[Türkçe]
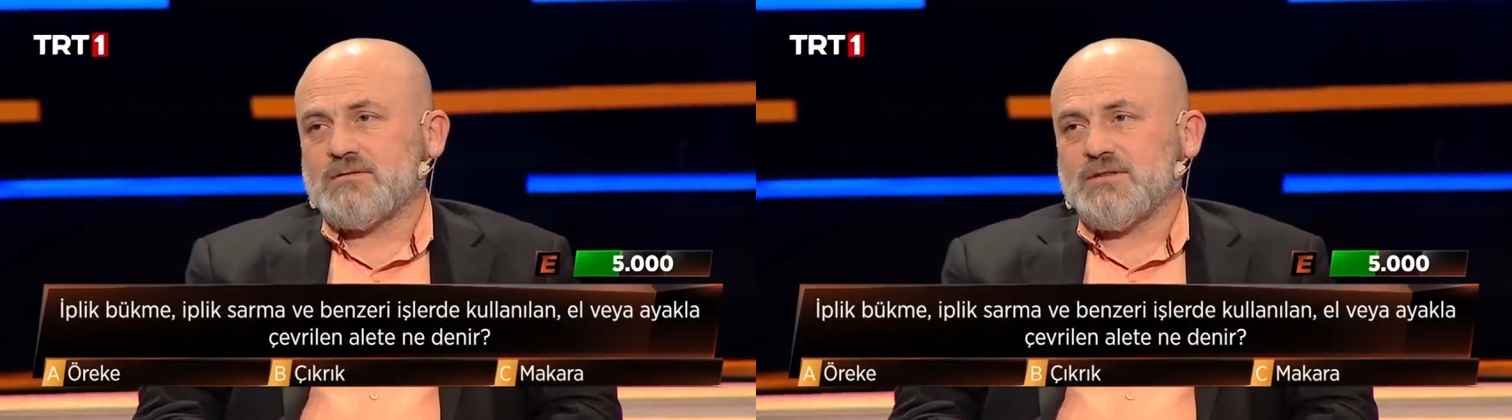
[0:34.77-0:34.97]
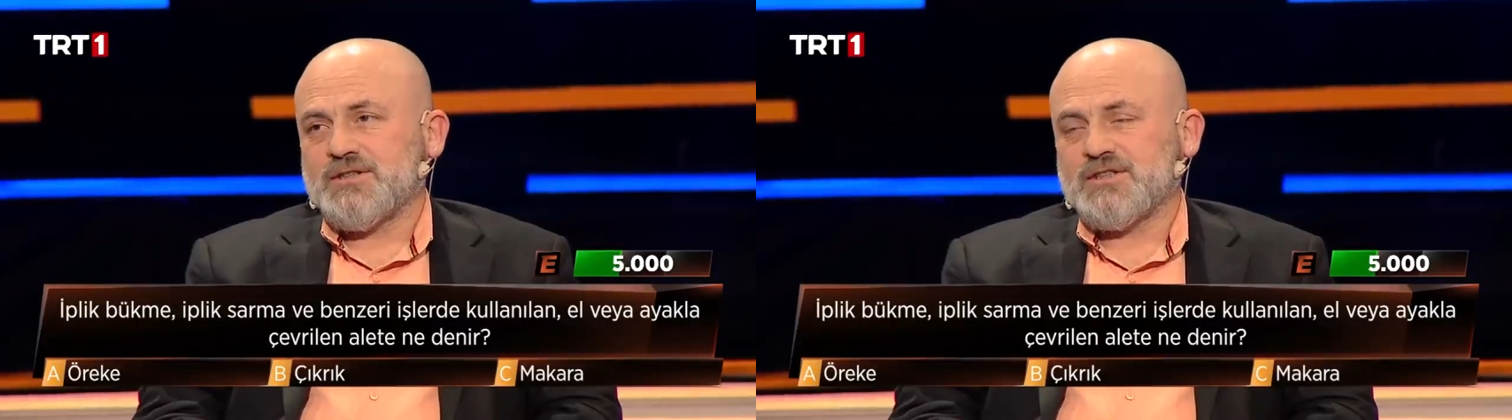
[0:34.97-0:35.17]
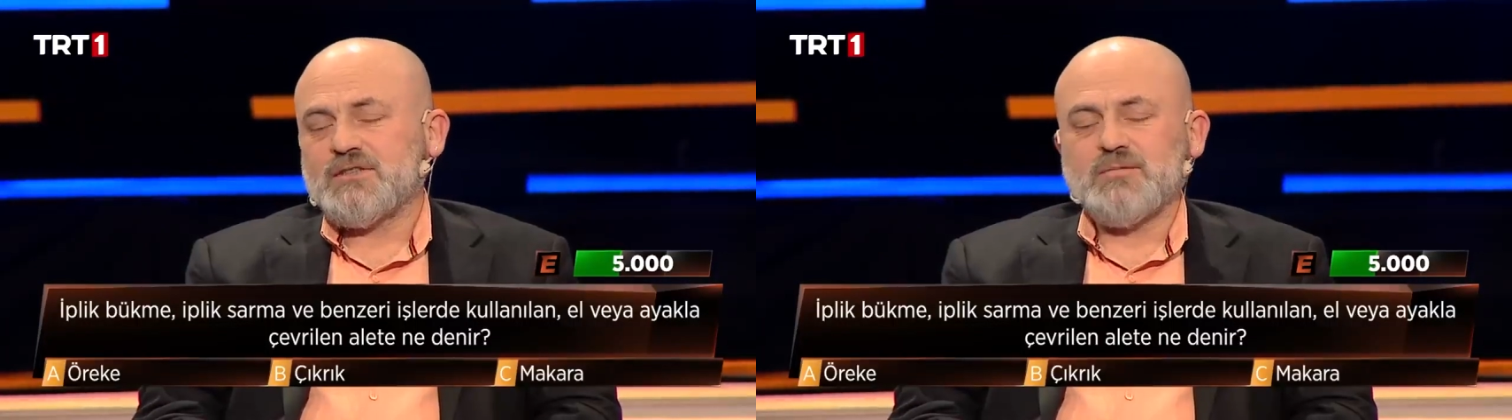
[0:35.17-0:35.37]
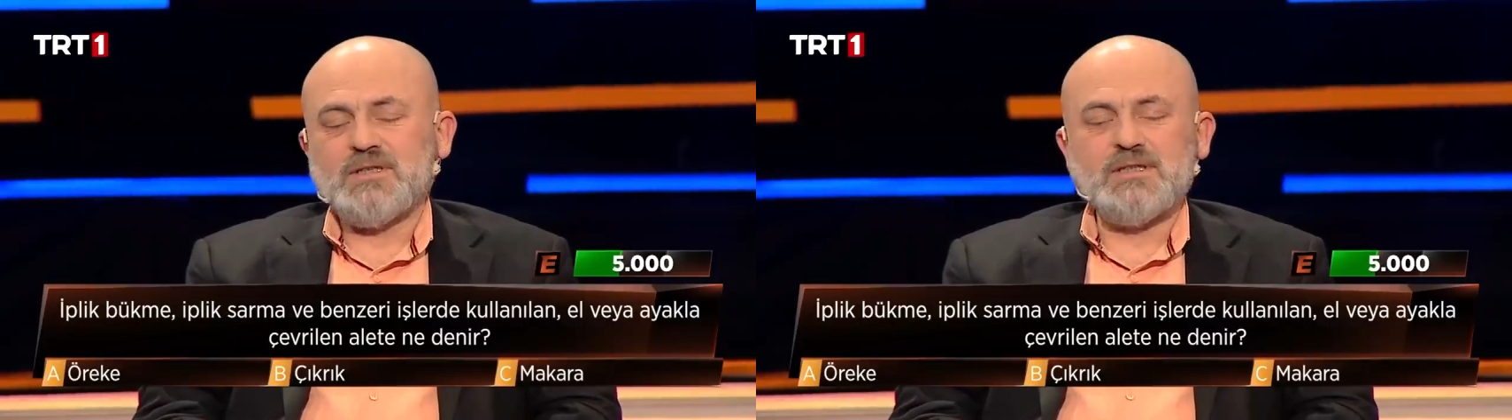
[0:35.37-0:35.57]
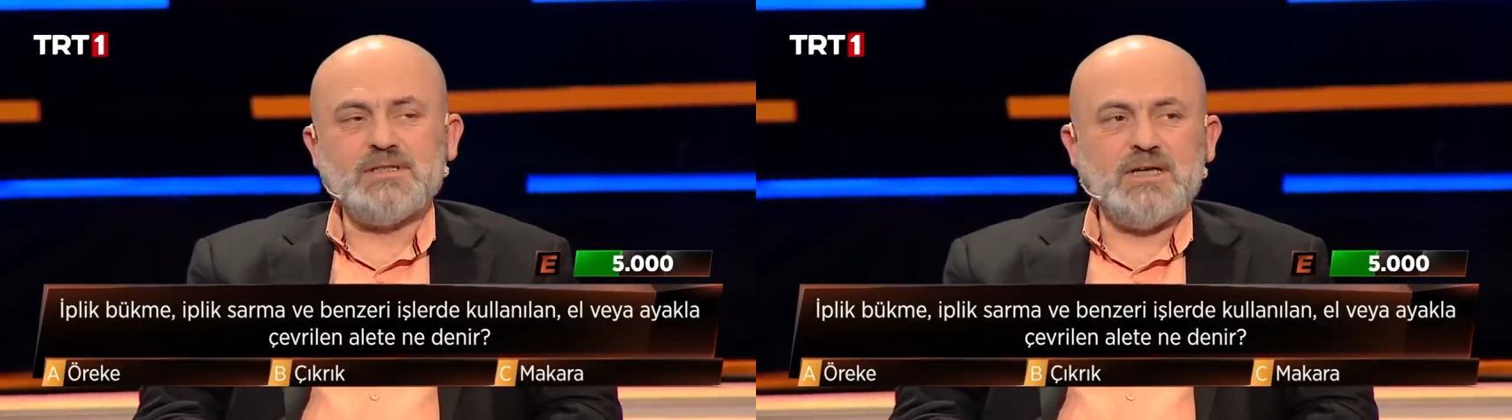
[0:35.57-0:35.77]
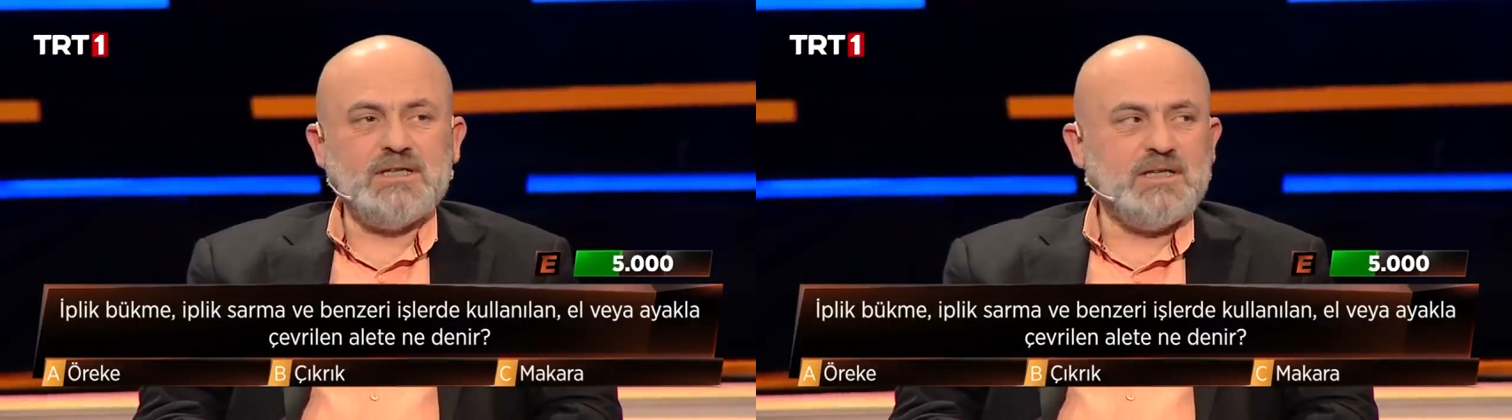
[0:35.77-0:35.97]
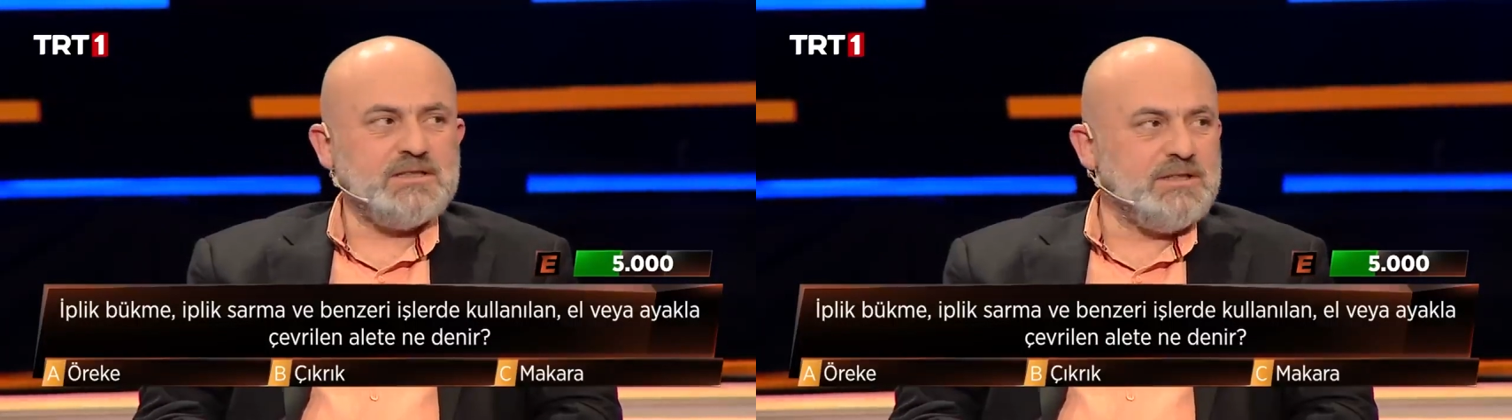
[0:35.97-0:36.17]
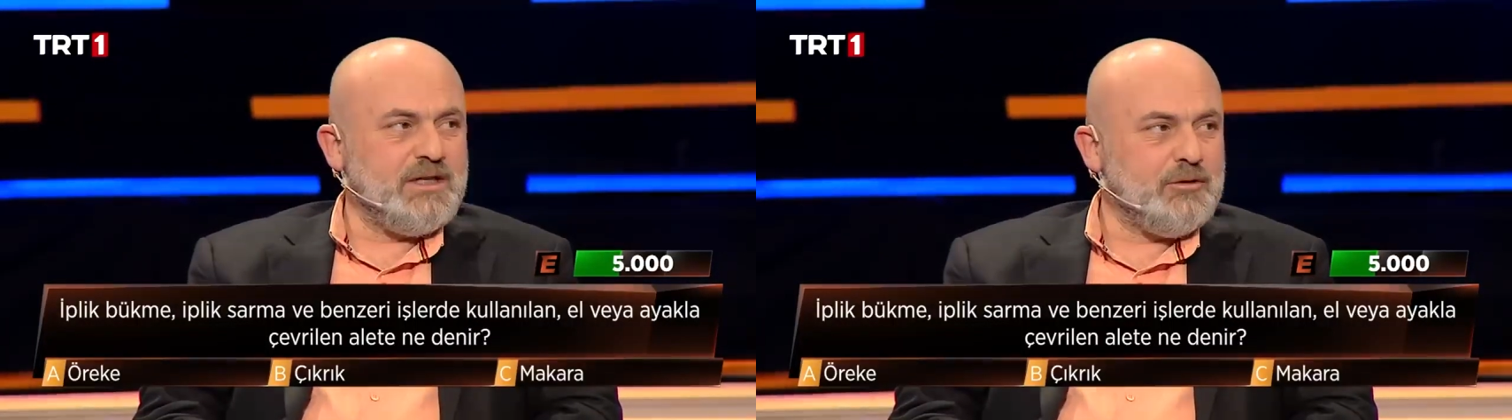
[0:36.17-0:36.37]
şıkkı bana daha
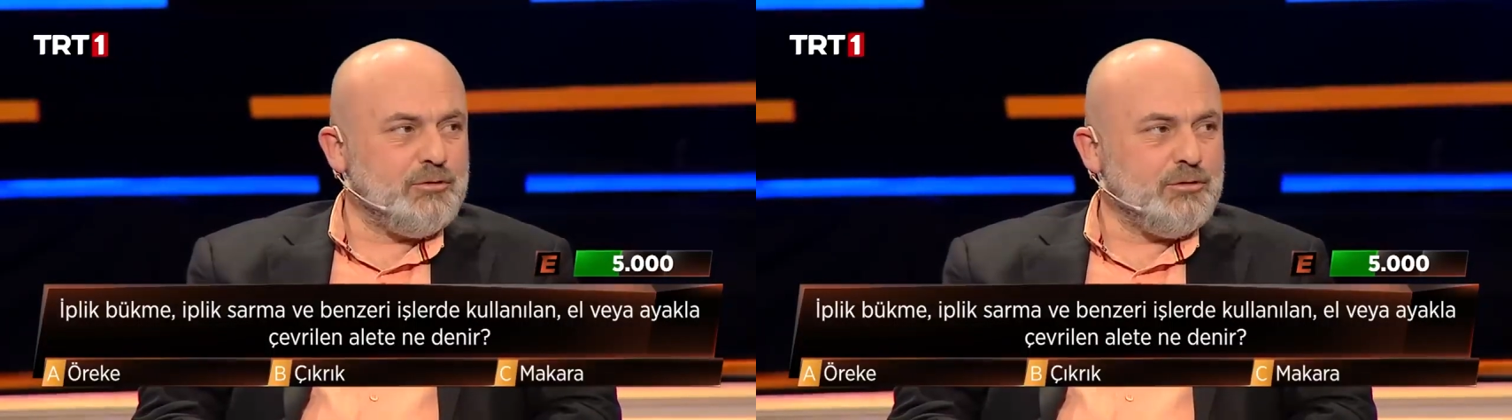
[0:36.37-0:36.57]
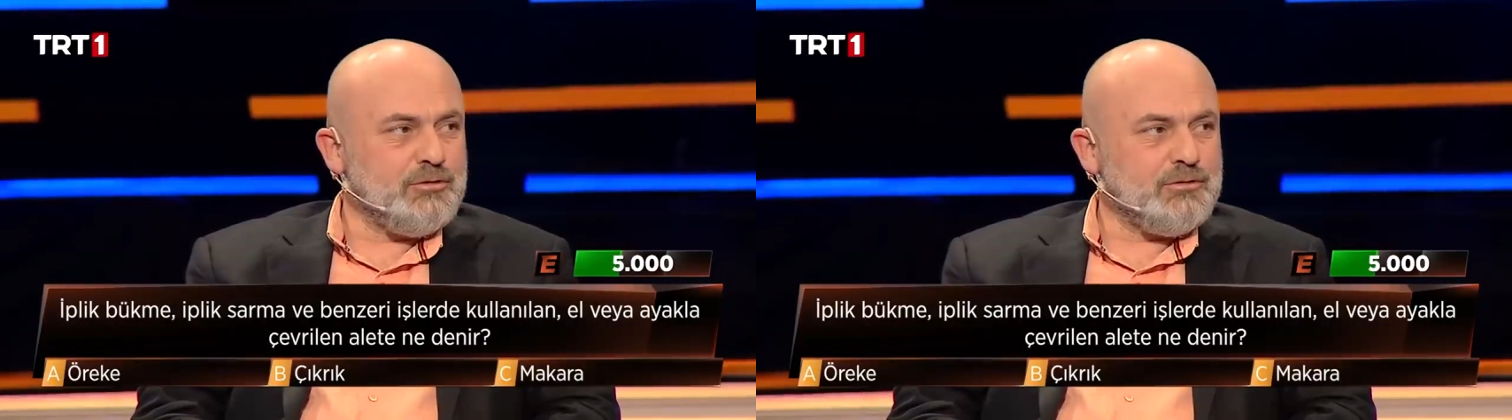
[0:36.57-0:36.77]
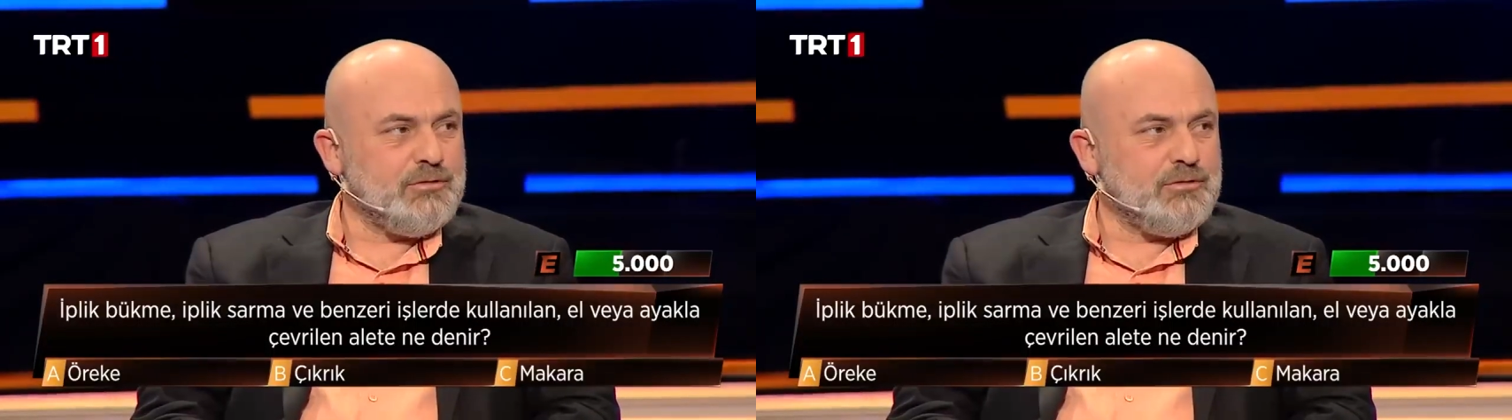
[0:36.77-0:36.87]
yakın geliyor.